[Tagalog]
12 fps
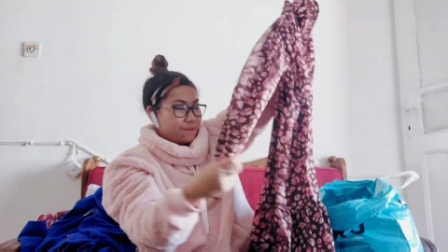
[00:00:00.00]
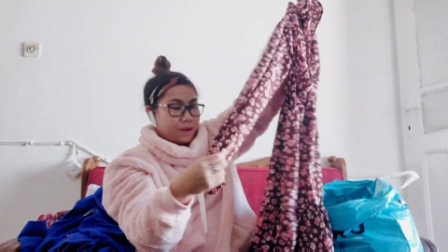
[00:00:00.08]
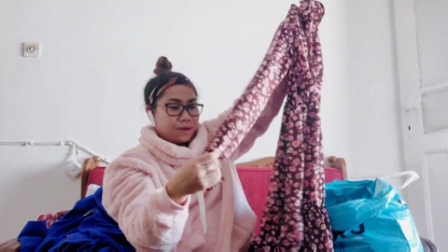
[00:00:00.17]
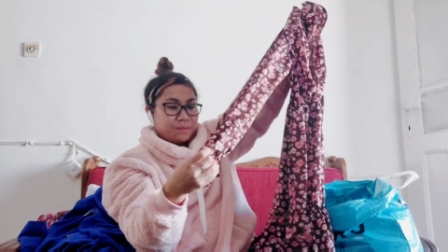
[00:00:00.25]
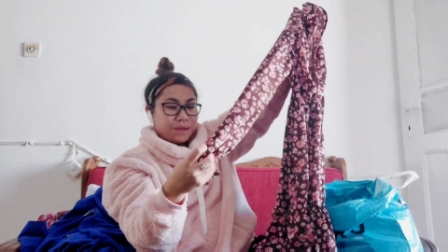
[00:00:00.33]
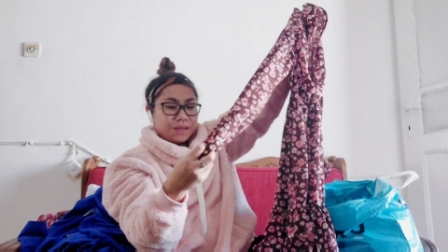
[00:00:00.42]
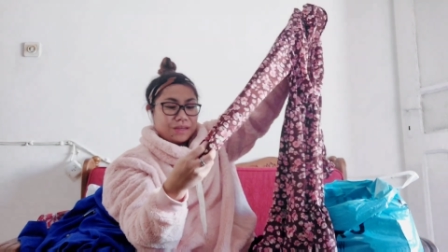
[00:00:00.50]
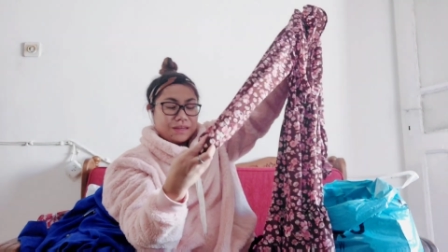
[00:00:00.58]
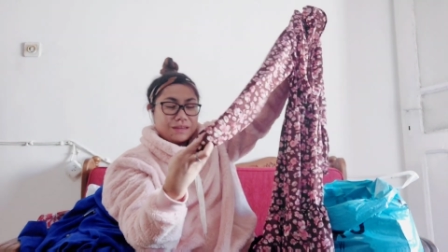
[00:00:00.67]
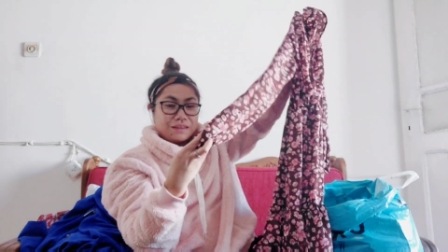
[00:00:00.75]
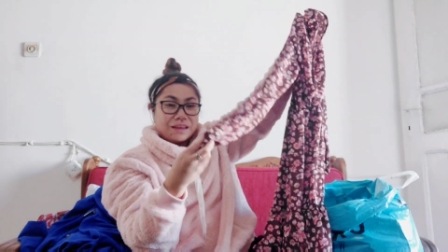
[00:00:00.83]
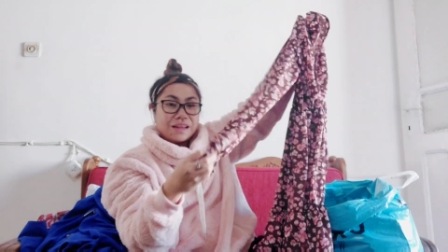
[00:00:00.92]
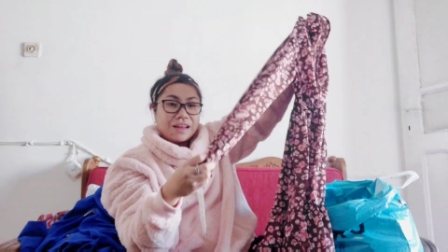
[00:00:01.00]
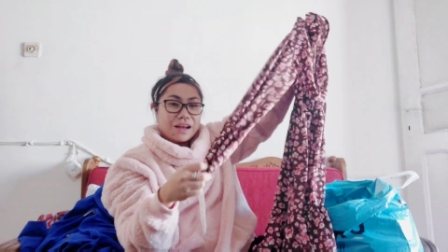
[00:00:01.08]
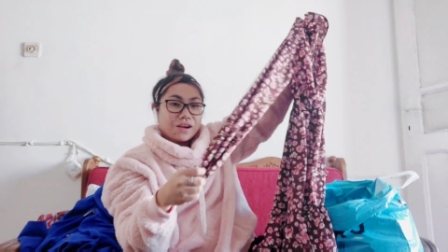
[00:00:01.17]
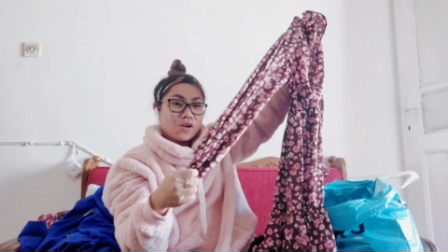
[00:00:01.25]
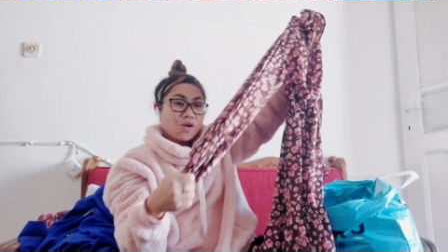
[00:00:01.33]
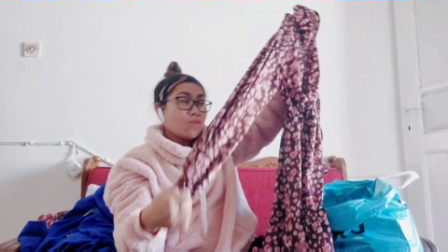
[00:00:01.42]
Pag may, kaya
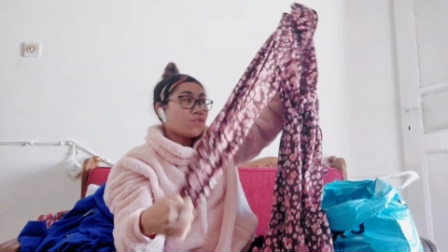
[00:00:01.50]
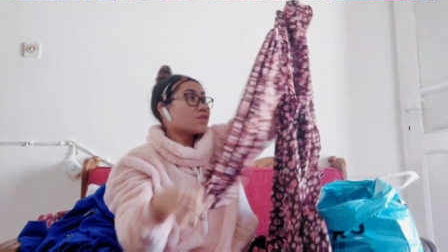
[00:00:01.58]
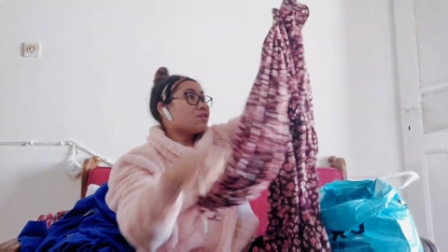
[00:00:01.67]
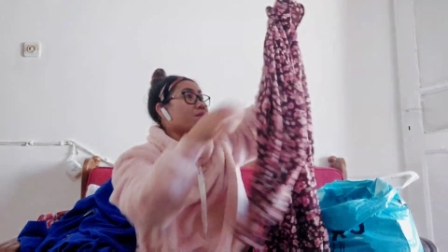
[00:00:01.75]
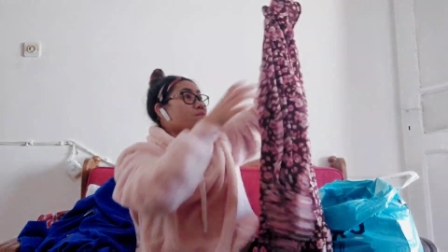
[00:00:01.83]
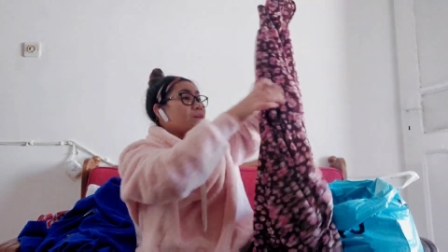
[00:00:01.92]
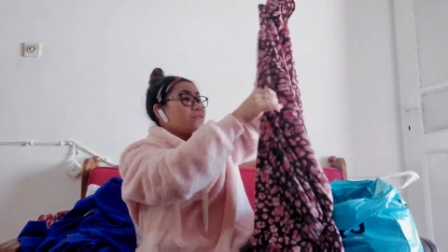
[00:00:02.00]
lang long sleeve